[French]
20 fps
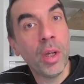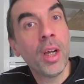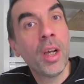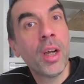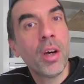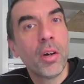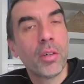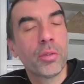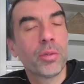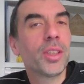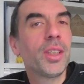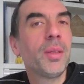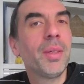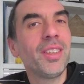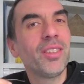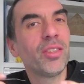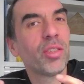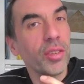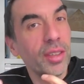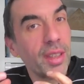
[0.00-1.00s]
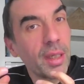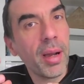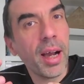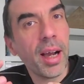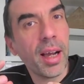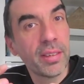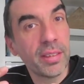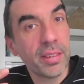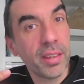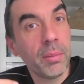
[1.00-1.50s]
Entre guillemets, de s'en
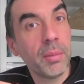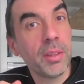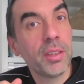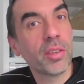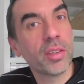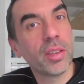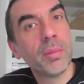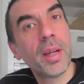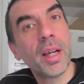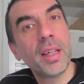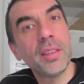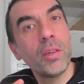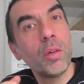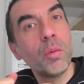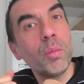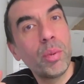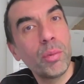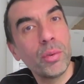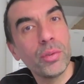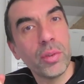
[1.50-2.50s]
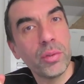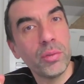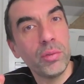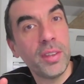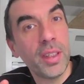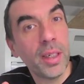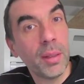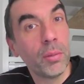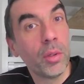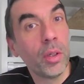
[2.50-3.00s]
débarrasser, mais de s'en débarrasser dans le bon sens du
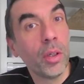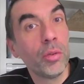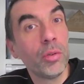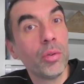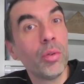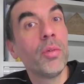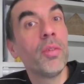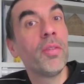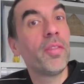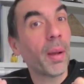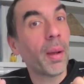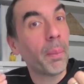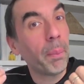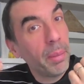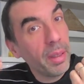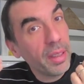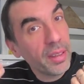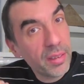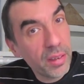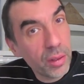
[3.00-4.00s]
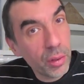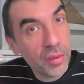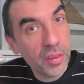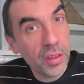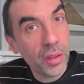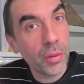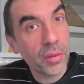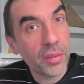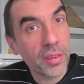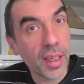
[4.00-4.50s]
terme. De faire baisser aussi le
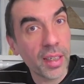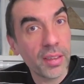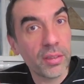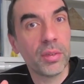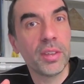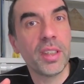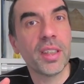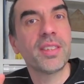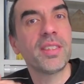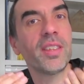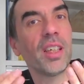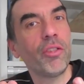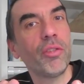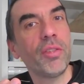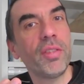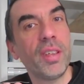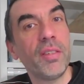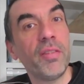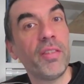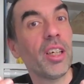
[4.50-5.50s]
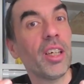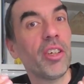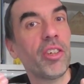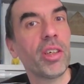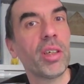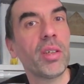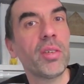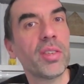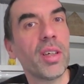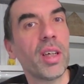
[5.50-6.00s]
stress, de dire ça je sais faire, j'ai
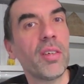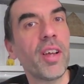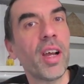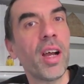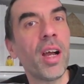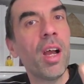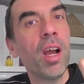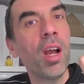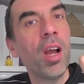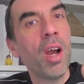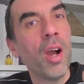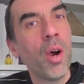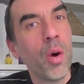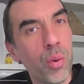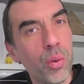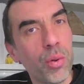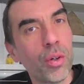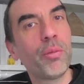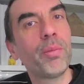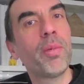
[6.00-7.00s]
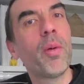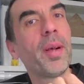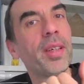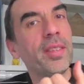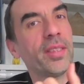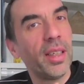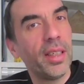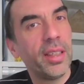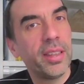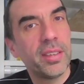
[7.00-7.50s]
réussi à le faire passer à
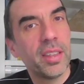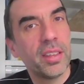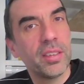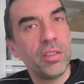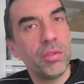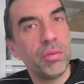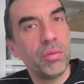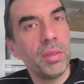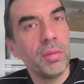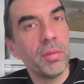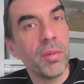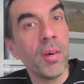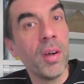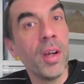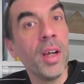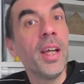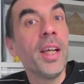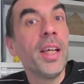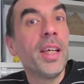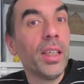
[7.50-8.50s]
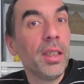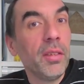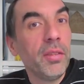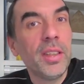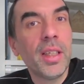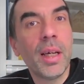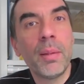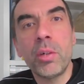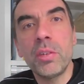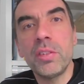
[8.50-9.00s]
l'exercice suivant.
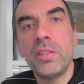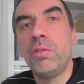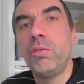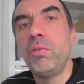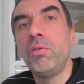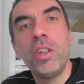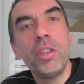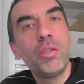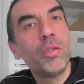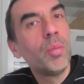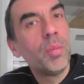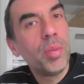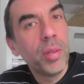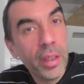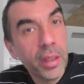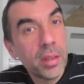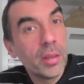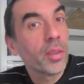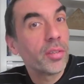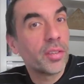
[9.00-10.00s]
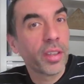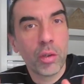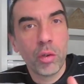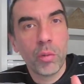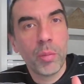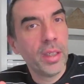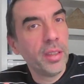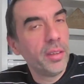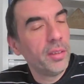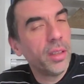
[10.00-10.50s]
Évidemment, si le sujet te plaît dans sa
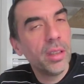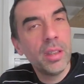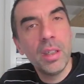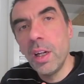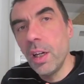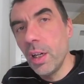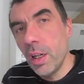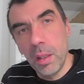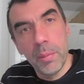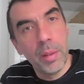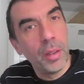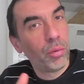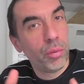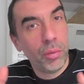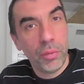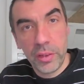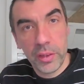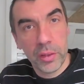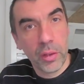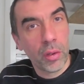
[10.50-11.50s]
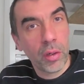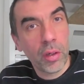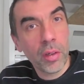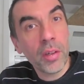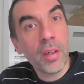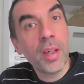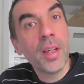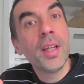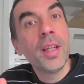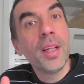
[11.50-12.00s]
globalité, eh ben, tu le fais dans l'ordre.
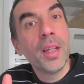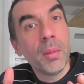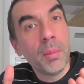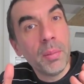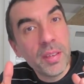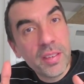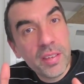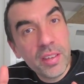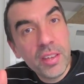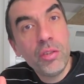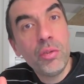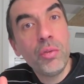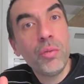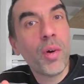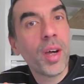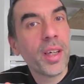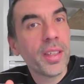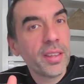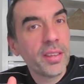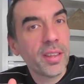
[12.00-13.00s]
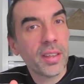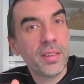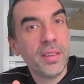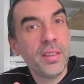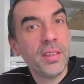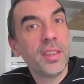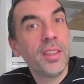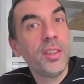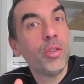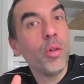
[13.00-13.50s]
Mais si tu vois un exercice
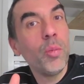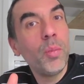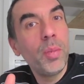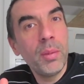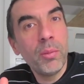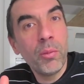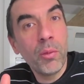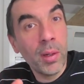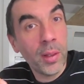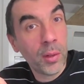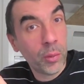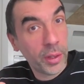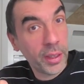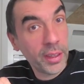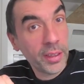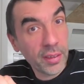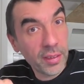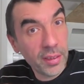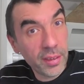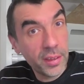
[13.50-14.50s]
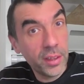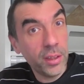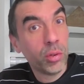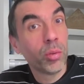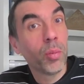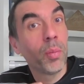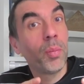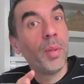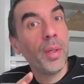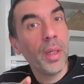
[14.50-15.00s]
qui te plaît moins ou un exercice qui te
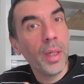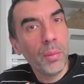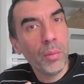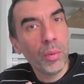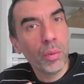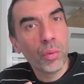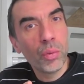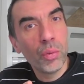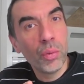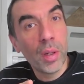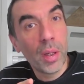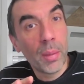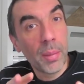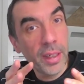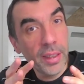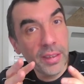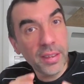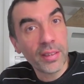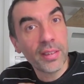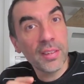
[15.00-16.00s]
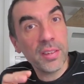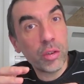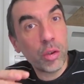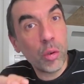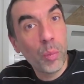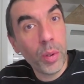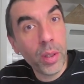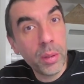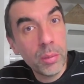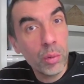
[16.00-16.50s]
plaît beaucoup, eh ben, l'exercice qui te plaît
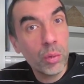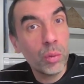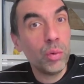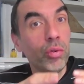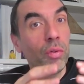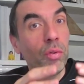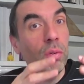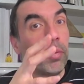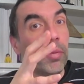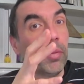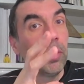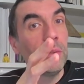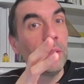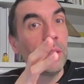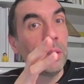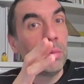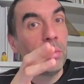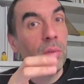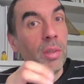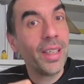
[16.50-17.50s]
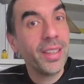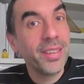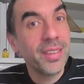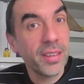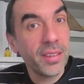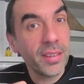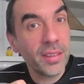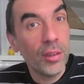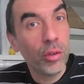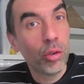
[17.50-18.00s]
beaucoup, tu le fais au début. L'exercice
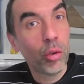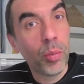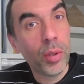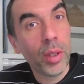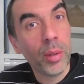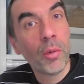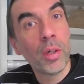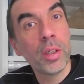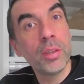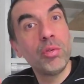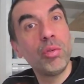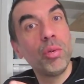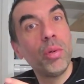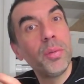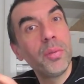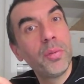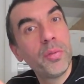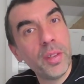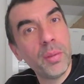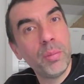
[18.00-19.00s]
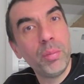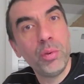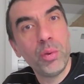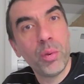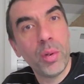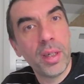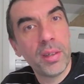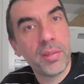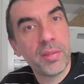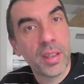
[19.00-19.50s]
qui te plaît moins, tu le fais plutôt à la
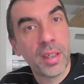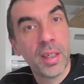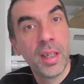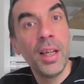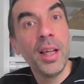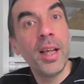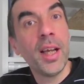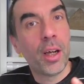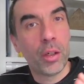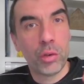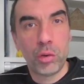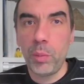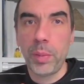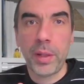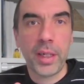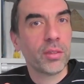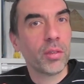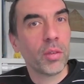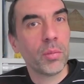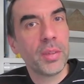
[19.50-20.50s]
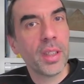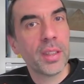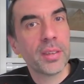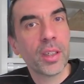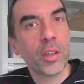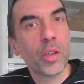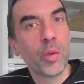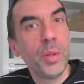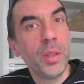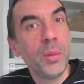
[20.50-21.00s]
fin. Alors tu présentes bien ta
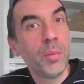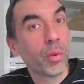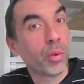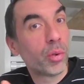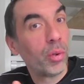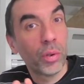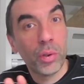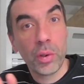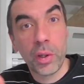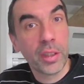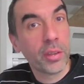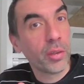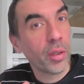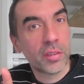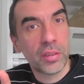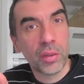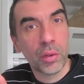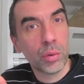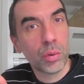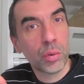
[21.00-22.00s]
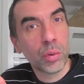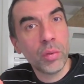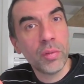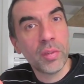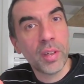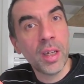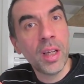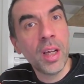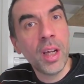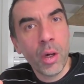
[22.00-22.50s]
copie pour que le correcteur s'y retrouve. Hein.
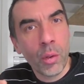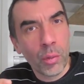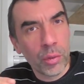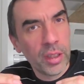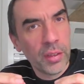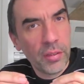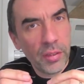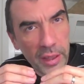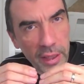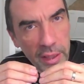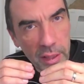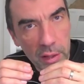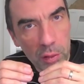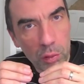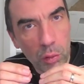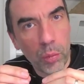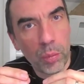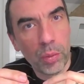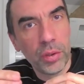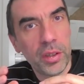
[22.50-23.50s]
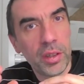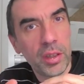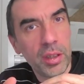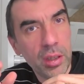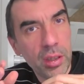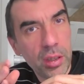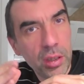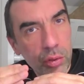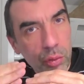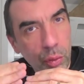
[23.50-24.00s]
On évite d'écrire trop petit,
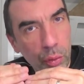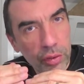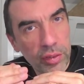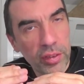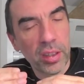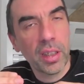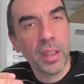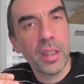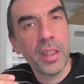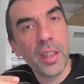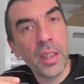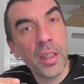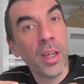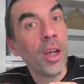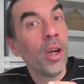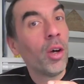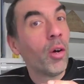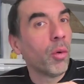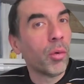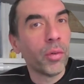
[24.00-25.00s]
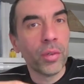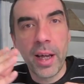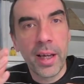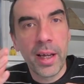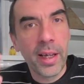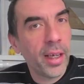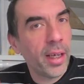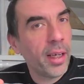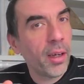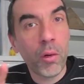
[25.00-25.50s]
trop serré. On
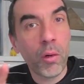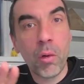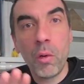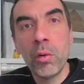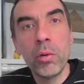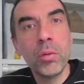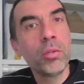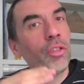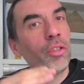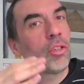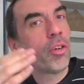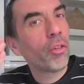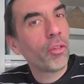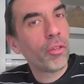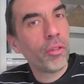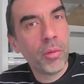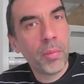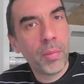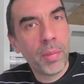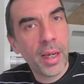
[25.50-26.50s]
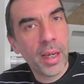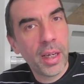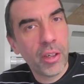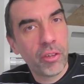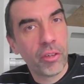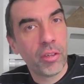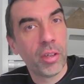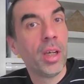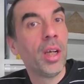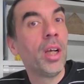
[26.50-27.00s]
aère, on change de page
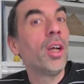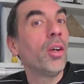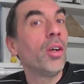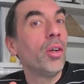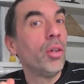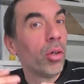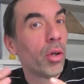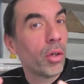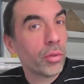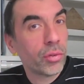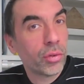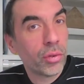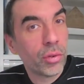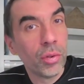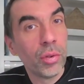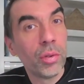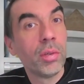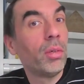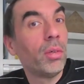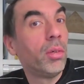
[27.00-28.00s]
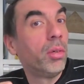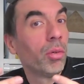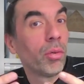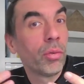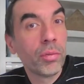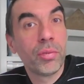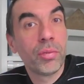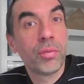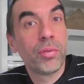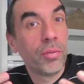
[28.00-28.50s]
lorsque l'on
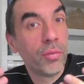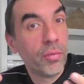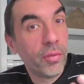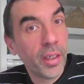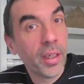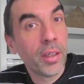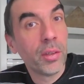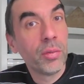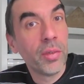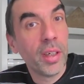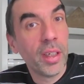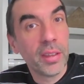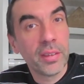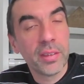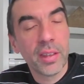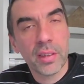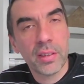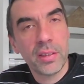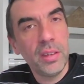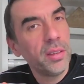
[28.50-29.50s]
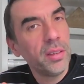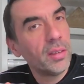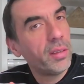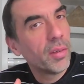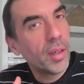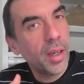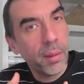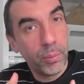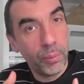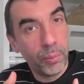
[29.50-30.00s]
fait un nouvel exercice.
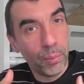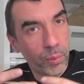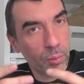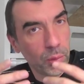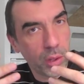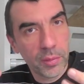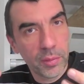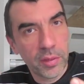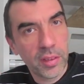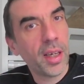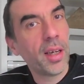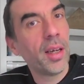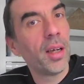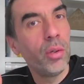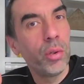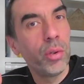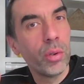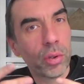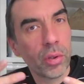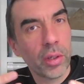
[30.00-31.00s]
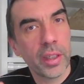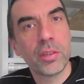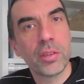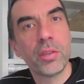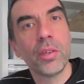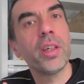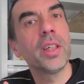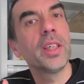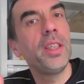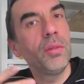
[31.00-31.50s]
Voilà. Comme ça, le correcteur,
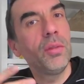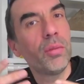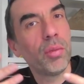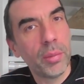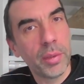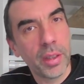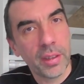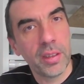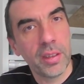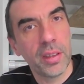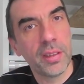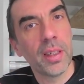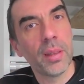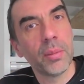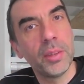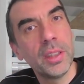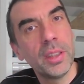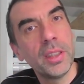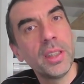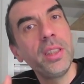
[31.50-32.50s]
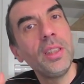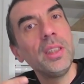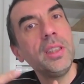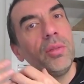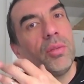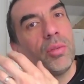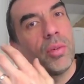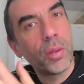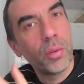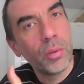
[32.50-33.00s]
il voit bien que c'est terminé, il voit
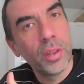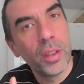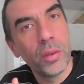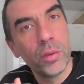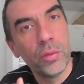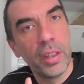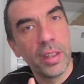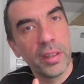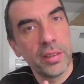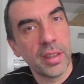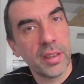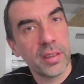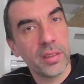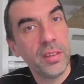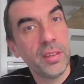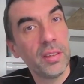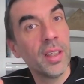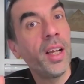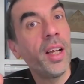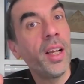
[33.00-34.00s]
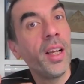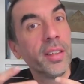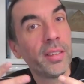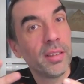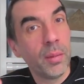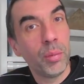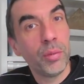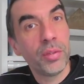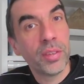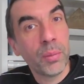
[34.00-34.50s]
qu'on a un nouvel exercice, c'est plus
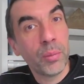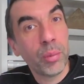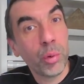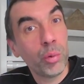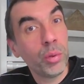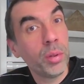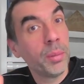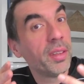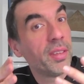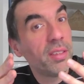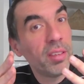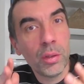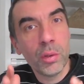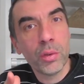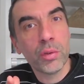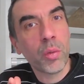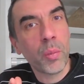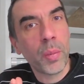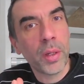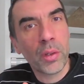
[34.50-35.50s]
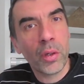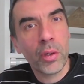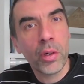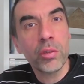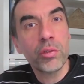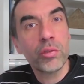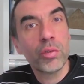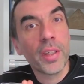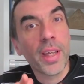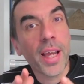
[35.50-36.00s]
simple pour lui. Mais s'ils ne sont pas dans l'ordre, ce
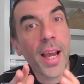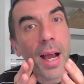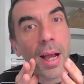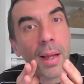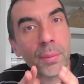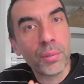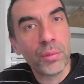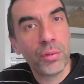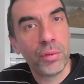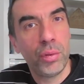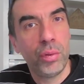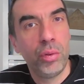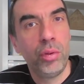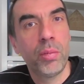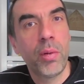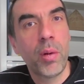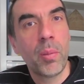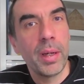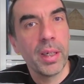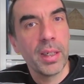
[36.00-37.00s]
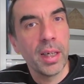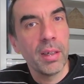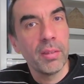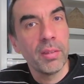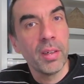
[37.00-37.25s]
n'est absolument pas grave.